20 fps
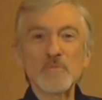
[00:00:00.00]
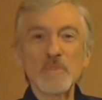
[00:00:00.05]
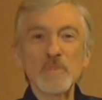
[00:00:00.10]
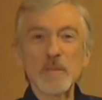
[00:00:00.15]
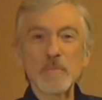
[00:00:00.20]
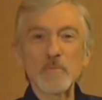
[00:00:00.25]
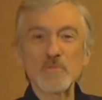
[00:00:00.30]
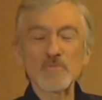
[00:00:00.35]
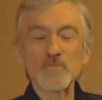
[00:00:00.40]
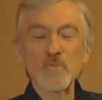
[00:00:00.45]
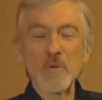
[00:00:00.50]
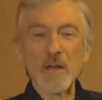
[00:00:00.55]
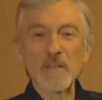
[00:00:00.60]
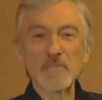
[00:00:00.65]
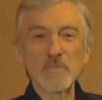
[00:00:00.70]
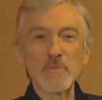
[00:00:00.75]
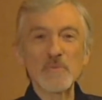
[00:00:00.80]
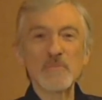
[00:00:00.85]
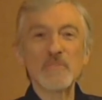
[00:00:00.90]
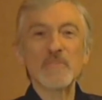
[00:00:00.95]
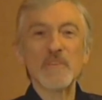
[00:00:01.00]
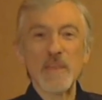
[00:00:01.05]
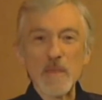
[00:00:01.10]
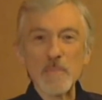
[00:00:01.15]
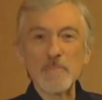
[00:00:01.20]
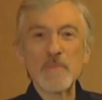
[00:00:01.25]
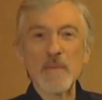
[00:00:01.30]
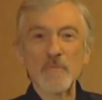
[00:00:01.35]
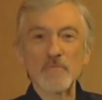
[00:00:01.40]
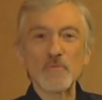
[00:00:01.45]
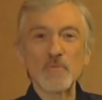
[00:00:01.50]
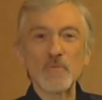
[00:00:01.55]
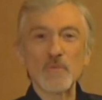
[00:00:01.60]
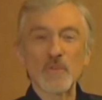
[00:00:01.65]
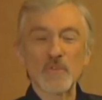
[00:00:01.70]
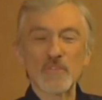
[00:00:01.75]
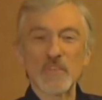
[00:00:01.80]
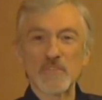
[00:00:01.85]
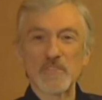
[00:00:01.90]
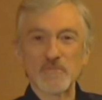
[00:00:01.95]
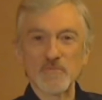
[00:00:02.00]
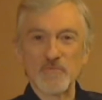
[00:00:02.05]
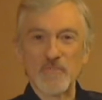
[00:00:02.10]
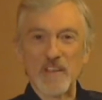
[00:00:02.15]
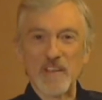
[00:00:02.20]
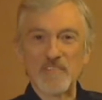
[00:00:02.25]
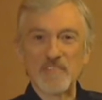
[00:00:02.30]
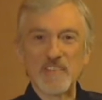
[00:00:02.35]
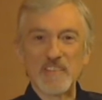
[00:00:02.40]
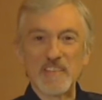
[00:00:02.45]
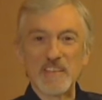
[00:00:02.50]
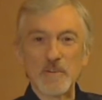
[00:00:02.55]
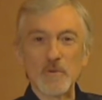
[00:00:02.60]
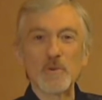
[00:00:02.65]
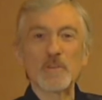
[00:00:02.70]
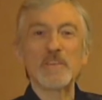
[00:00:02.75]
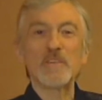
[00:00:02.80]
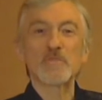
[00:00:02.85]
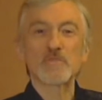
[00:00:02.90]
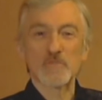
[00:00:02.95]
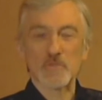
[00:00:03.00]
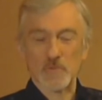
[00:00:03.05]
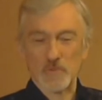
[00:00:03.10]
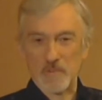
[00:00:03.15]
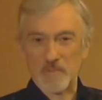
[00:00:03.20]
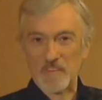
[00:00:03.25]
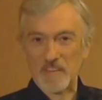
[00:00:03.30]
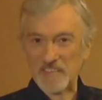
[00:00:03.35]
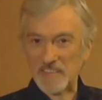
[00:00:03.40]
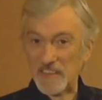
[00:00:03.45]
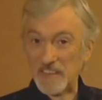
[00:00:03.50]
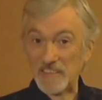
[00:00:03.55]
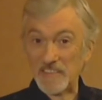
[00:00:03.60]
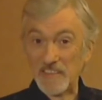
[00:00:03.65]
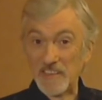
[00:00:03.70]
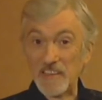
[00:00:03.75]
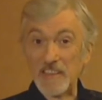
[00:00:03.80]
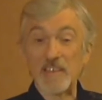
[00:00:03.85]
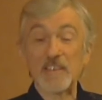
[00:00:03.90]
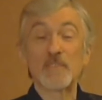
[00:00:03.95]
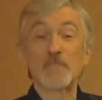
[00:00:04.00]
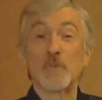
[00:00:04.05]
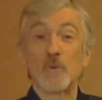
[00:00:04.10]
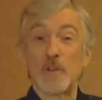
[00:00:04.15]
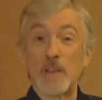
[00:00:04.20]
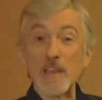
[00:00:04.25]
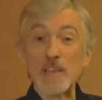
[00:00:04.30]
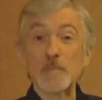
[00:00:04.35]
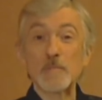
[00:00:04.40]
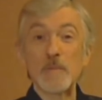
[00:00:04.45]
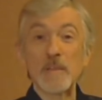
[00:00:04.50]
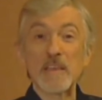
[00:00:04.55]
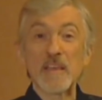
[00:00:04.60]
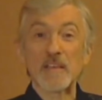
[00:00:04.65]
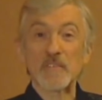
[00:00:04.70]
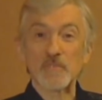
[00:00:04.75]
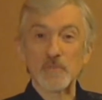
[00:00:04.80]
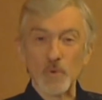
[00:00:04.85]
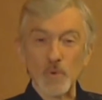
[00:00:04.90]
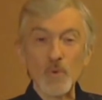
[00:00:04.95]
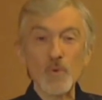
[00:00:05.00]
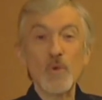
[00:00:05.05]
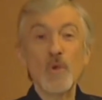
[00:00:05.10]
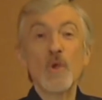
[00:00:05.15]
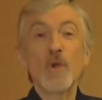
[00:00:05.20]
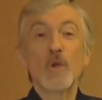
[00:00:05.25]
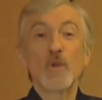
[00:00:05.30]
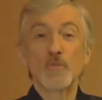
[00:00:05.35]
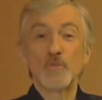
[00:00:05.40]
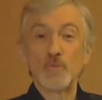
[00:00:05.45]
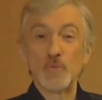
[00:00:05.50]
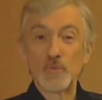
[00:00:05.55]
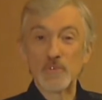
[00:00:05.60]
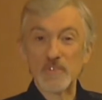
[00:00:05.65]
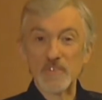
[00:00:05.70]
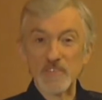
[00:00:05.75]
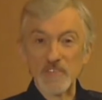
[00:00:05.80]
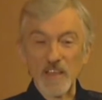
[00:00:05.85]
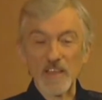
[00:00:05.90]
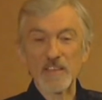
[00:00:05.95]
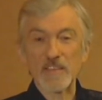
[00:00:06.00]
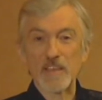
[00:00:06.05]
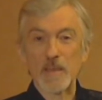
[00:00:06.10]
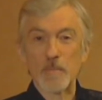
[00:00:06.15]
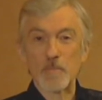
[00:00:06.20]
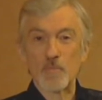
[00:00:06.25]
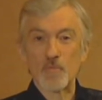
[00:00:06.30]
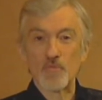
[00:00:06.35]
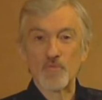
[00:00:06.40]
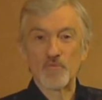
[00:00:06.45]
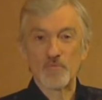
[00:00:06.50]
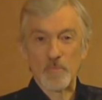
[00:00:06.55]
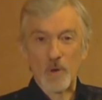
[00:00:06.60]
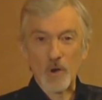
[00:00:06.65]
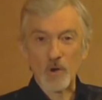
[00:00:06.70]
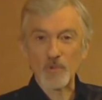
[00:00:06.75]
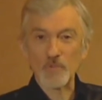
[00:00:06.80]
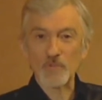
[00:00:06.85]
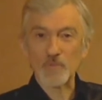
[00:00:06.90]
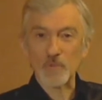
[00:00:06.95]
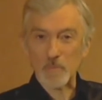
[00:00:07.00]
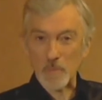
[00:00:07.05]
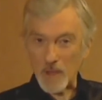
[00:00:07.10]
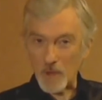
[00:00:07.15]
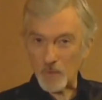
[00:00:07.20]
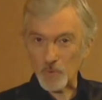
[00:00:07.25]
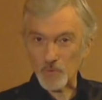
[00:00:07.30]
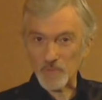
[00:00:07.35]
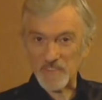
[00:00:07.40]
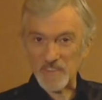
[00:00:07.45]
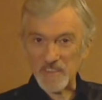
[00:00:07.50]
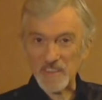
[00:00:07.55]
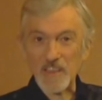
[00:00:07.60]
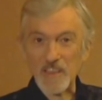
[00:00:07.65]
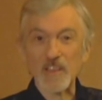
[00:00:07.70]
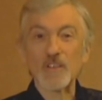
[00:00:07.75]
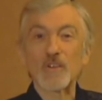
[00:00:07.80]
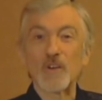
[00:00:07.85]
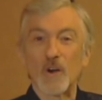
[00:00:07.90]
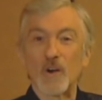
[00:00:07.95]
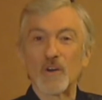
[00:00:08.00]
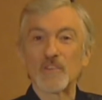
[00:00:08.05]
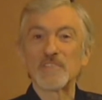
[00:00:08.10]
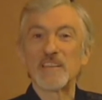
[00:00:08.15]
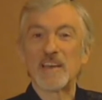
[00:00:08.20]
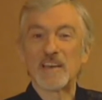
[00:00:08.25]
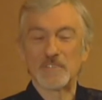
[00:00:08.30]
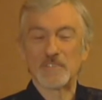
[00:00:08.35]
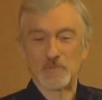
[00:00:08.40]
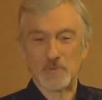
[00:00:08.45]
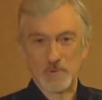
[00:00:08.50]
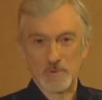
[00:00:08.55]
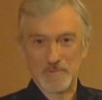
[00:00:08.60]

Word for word: bonjour à tous et bienvenue dans cette nouvelle vidéo qui aujourd'hui va traiter de l'explication du cinquième mouvement de ma routine Cordéano.